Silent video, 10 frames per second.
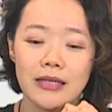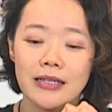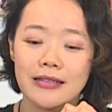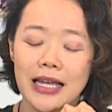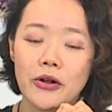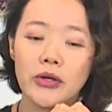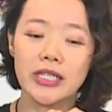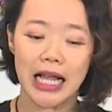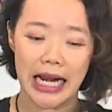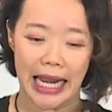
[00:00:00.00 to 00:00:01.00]
thì người ta nói
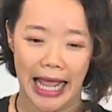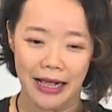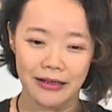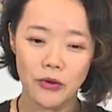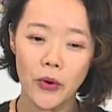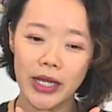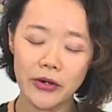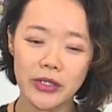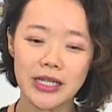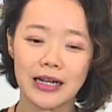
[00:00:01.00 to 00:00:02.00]
rằng là, cô ấy
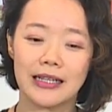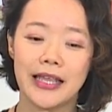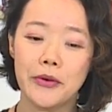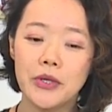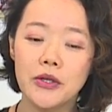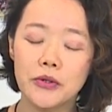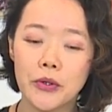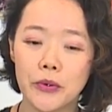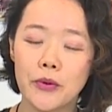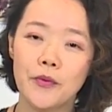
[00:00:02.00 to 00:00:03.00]
nói rằng là theo nghiên
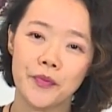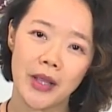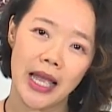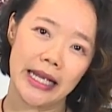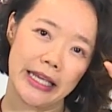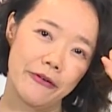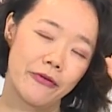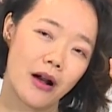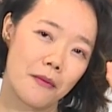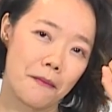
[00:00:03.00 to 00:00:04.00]
cứu cái
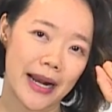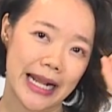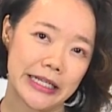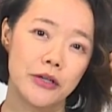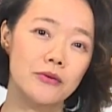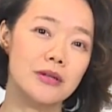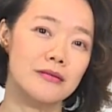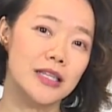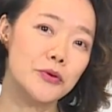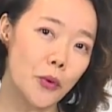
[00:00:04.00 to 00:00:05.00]
phần mà năng khiếu tự
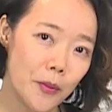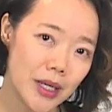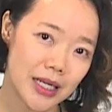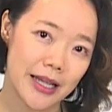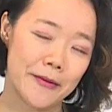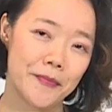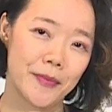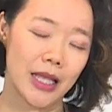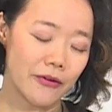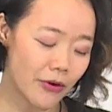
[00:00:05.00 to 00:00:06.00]
nhiên của mình đó em,
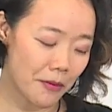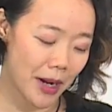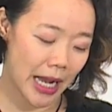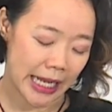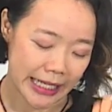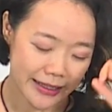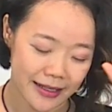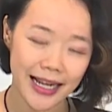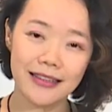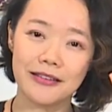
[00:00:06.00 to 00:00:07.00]
cái phần mà
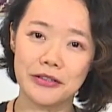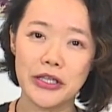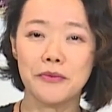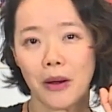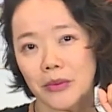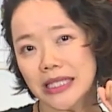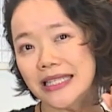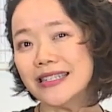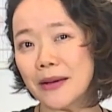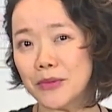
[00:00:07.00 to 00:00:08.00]
kỹ năng tự nhiên mà mình
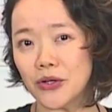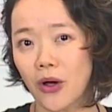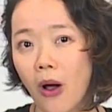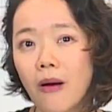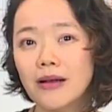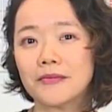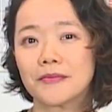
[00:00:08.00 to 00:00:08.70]
sinh ra mình có,